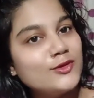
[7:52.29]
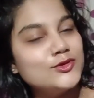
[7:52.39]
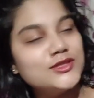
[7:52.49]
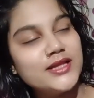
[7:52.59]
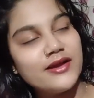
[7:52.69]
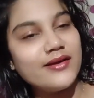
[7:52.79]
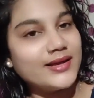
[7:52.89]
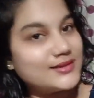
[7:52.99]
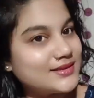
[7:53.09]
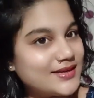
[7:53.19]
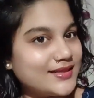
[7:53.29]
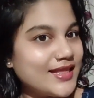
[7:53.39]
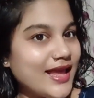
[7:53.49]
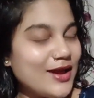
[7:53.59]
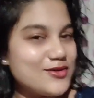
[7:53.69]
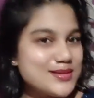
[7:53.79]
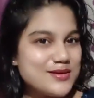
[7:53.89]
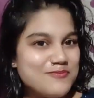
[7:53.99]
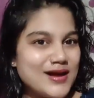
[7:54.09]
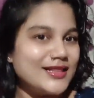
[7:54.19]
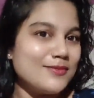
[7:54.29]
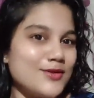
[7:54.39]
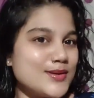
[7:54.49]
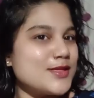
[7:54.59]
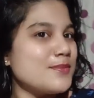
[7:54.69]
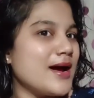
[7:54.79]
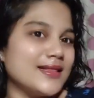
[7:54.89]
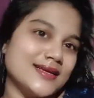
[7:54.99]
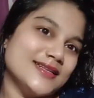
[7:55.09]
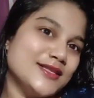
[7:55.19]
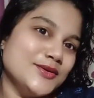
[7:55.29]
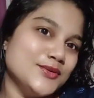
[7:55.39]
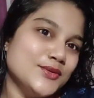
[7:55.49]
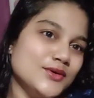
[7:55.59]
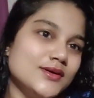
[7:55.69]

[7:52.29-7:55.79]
कुछ देर रेस्ट करते हैं और उसके बाद आप लोगों से बात करती हूँ